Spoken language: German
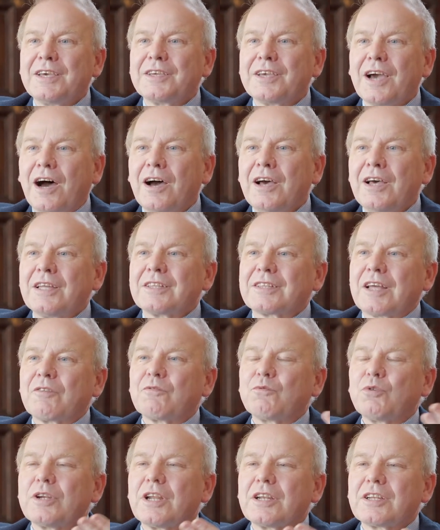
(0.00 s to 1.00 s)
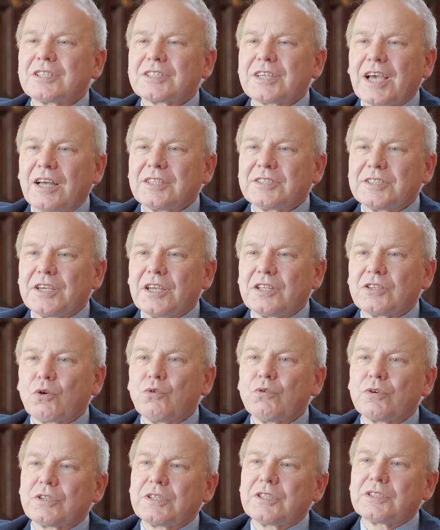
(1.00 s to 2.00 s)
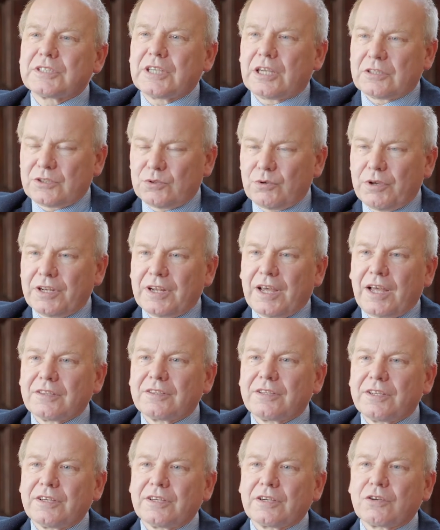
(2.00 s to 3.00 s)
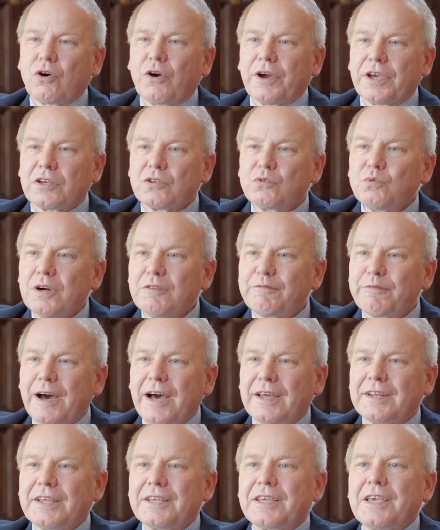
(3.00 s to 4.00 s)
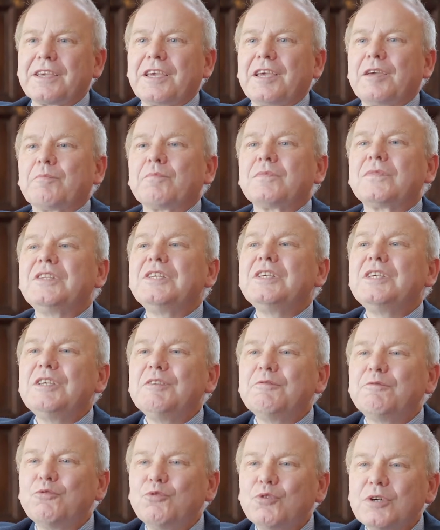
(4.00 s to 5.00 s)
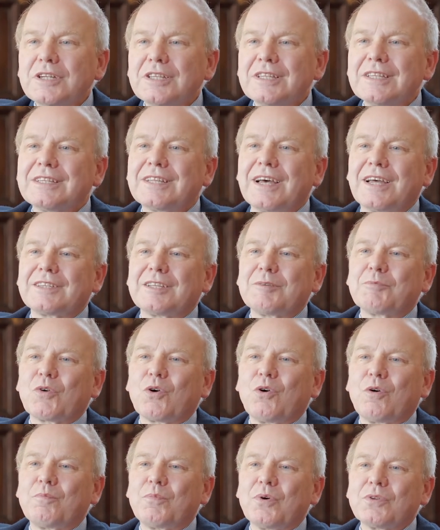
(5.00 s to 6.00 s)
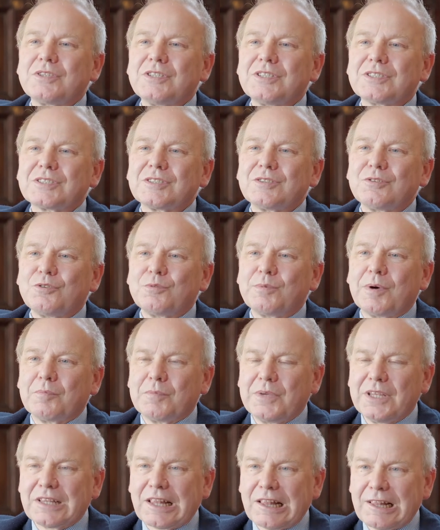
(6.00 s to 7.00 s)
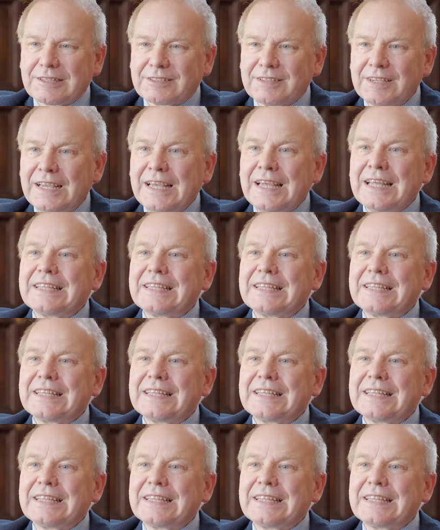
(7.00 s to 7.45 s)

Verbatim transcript: Ja, dann wurde das Ganze gedruckt, es hat sogenannte Korrekturfahnen gegeben, die wurden dann dem Komponisten übermittelt,